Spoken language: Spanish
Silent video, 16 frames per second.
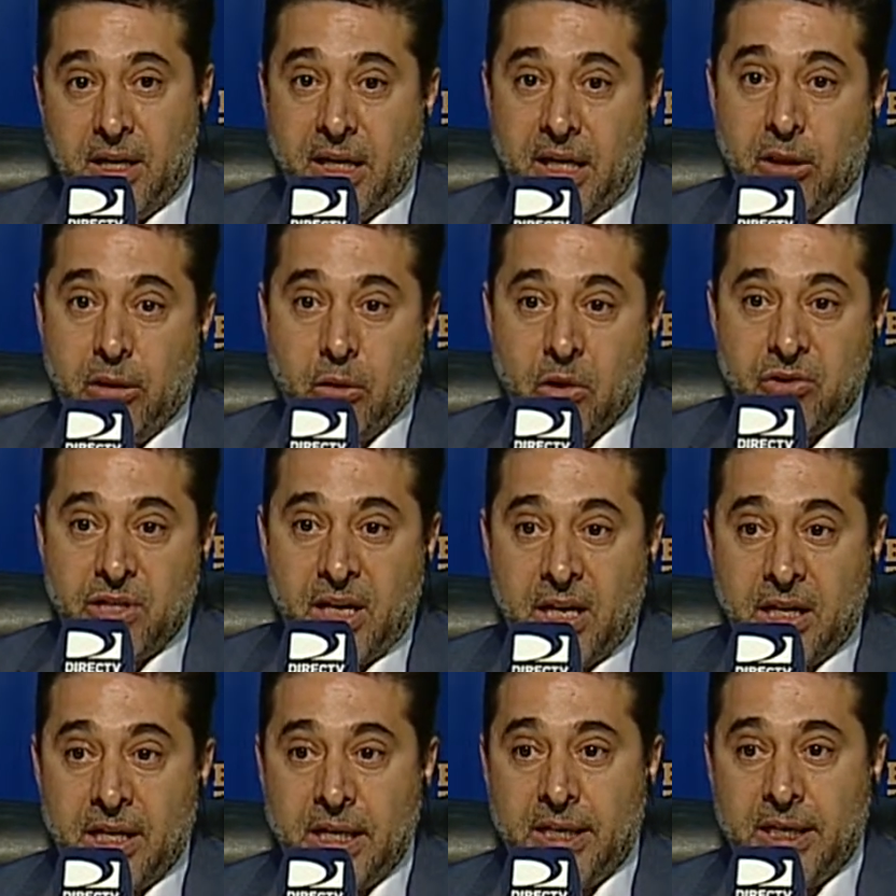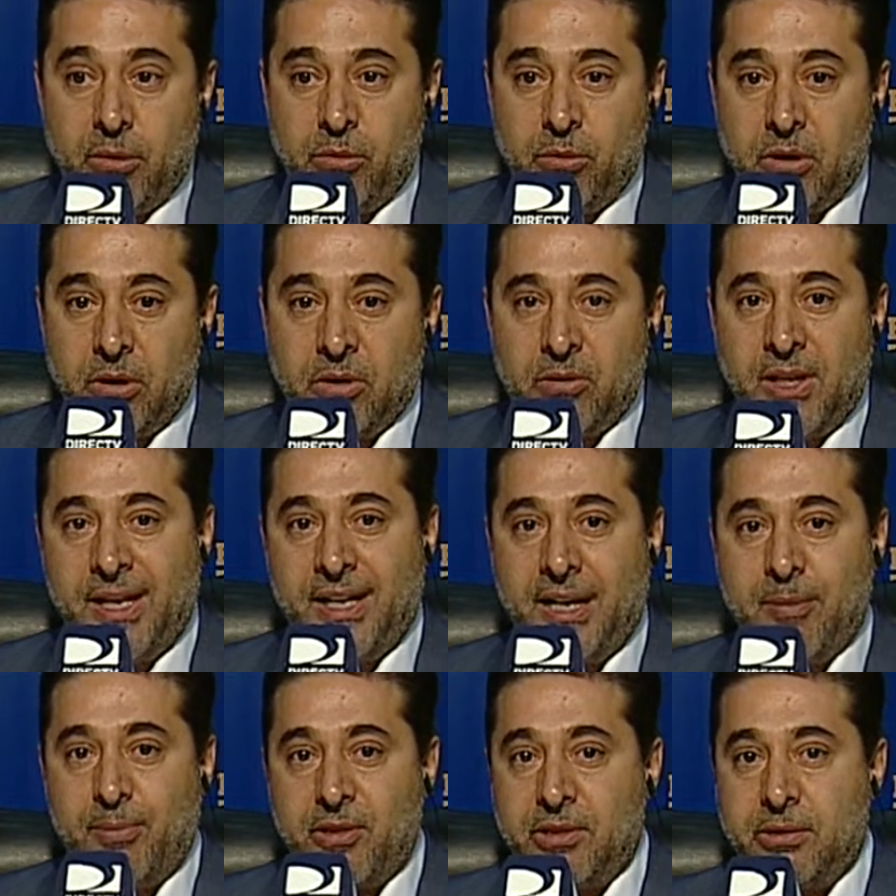Entonces, y que uno no tenga
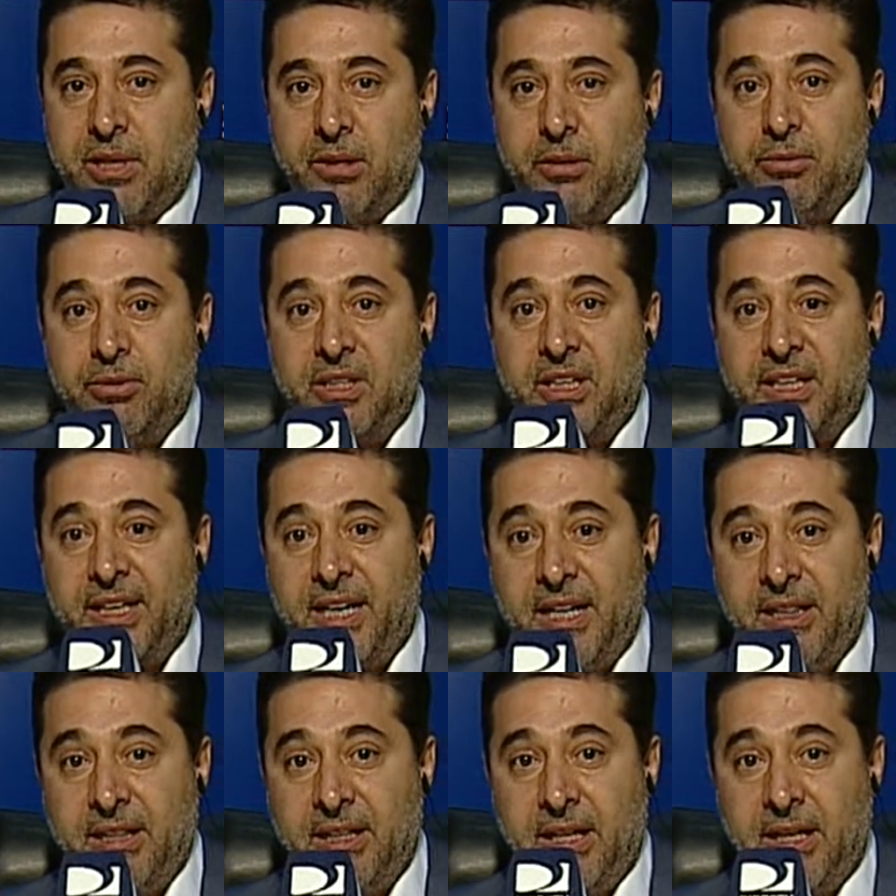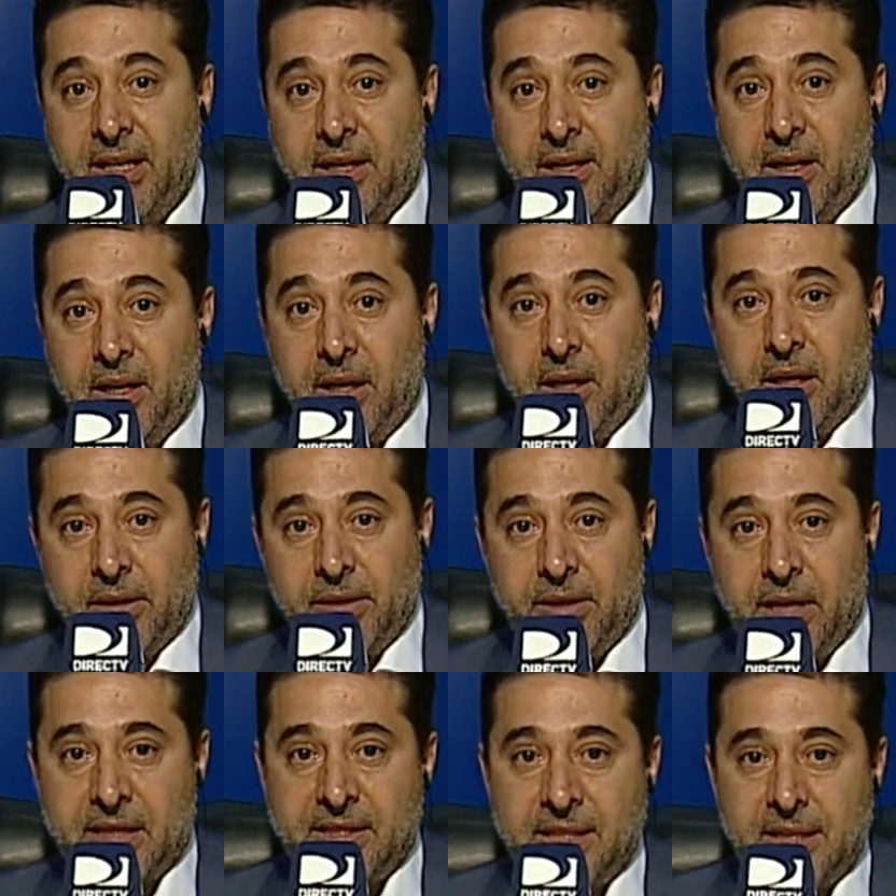la posibilidad de un dirigente de
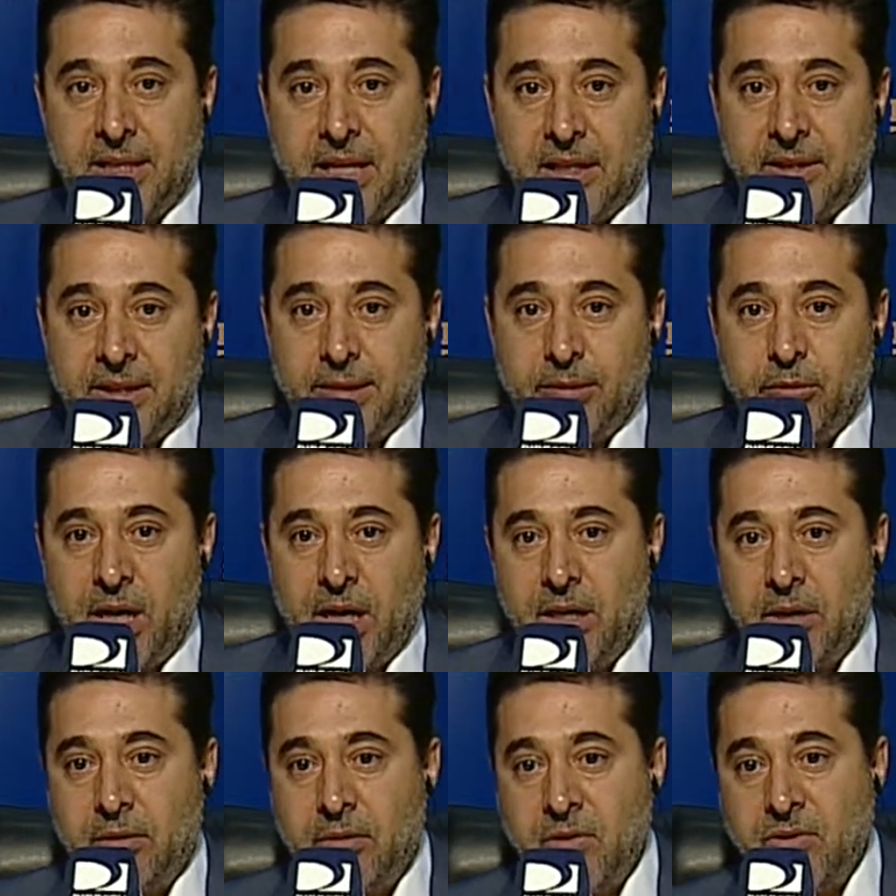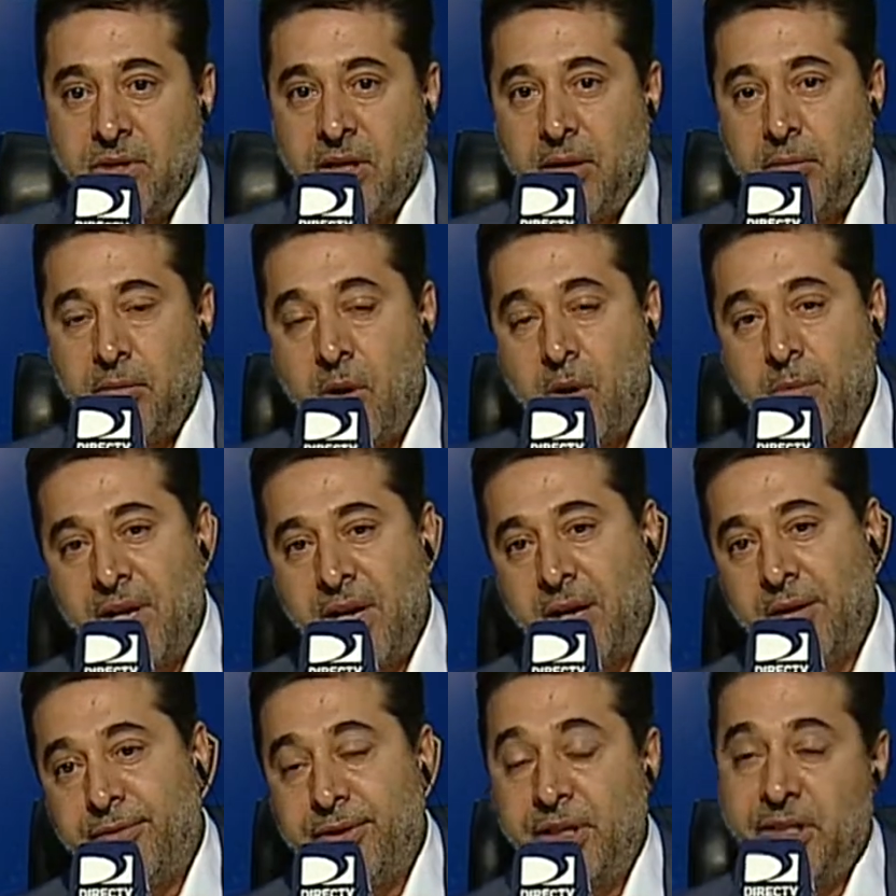acceder al tribunal, entonces, no, mira,
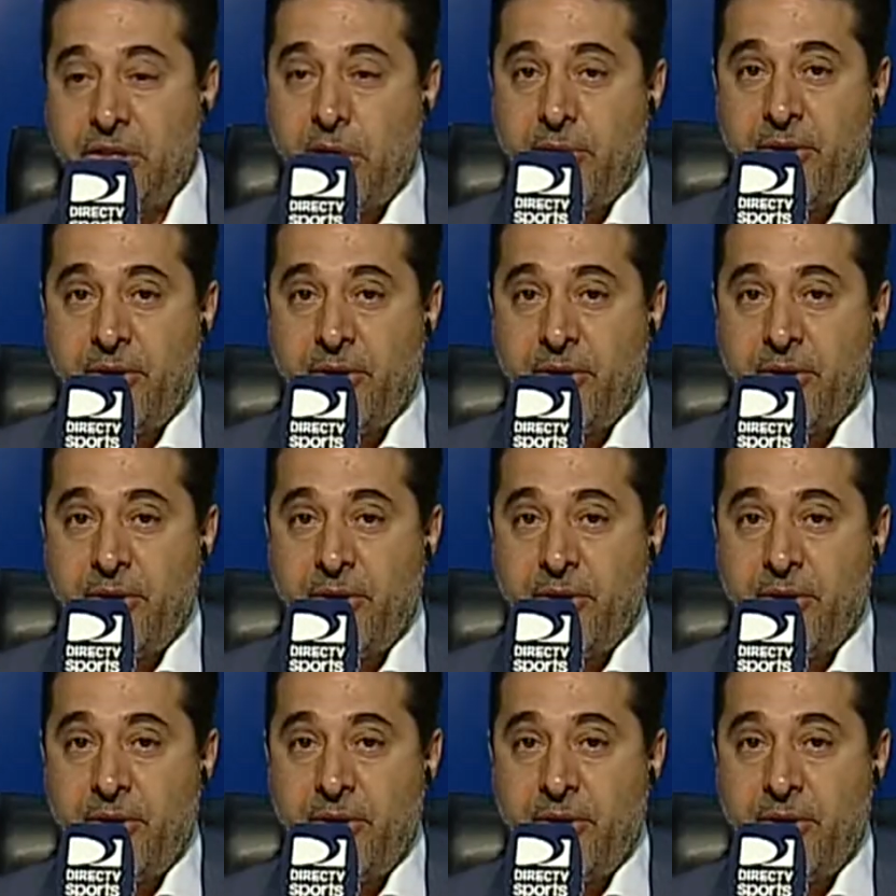fui, si fui a